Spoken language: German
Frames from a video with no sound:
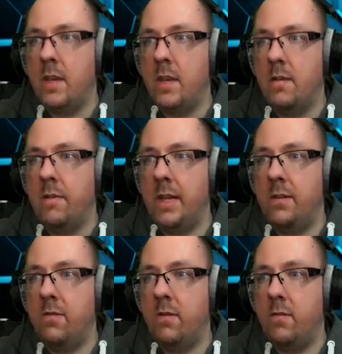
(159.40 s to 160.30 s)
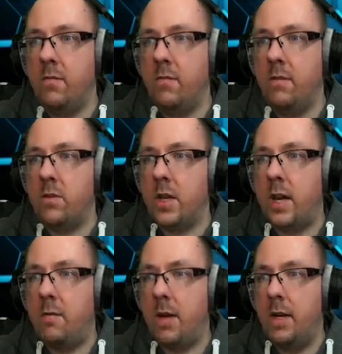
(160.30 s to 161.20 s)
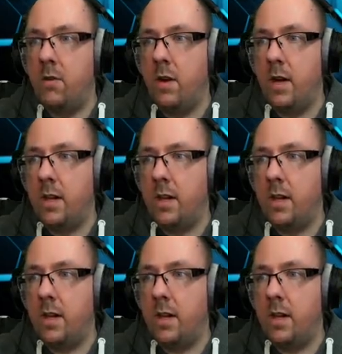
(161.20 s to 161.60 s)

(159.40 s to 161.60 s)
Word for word: Äh, wenn sie so eine Strahlmarkierung hat,